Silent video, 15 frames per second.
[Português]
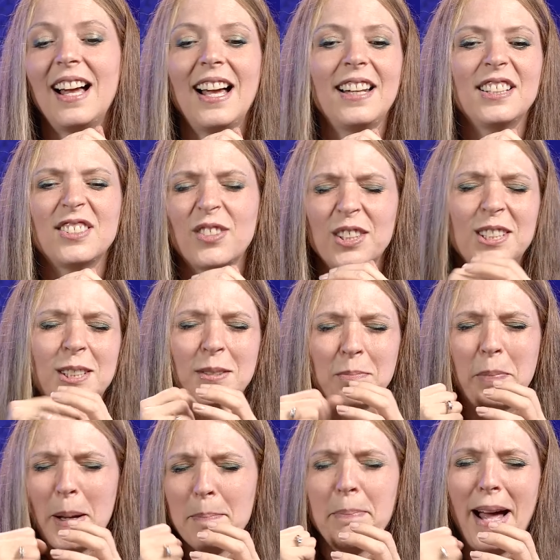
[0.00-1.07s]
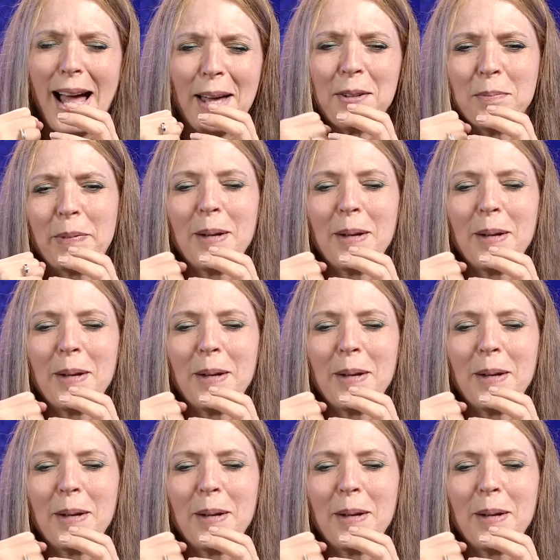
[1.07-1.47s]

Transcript: Aí eles vão, se preparam,